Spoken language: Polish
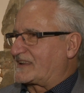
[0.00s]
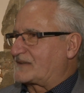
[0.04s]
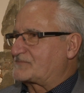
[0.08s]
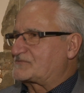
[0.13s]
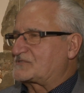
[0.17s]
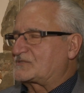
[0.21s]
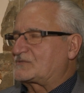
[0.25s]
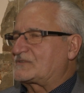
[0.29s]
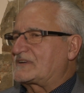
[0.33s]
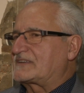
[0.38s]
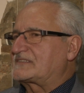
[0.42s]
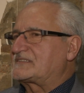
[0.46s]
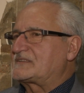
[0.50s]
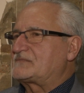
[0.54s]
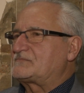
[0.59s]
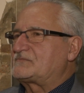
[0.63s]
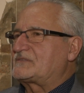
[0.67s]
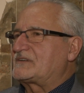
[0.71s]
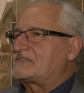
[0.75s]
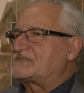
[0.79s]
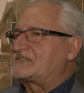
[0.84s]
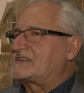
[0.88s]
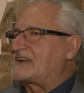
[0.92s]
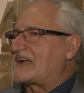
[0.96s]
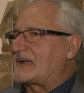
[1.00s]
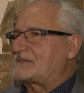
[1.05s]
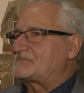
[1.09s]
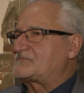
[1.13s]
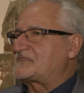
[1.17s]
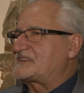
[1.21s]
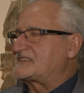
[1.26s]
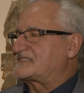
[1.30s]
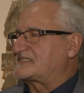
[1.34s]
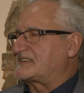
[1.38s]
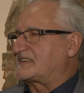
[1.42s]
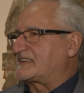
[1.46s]
Na przykład gdy byłem w
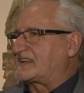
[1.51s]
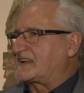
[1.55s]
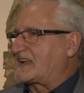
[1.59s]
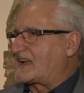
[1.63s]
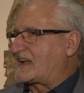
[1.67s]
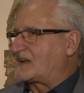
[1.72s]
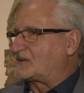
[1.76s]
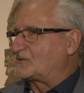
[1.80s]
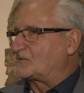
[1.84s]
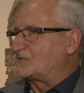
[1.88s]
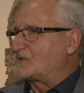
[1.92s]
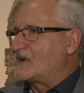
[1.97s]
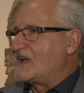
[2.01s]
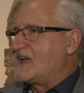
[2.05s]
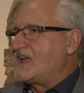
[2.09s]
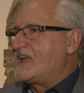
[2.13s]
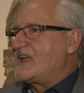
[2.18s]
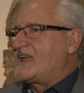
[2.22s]
Gambii i Senegalu,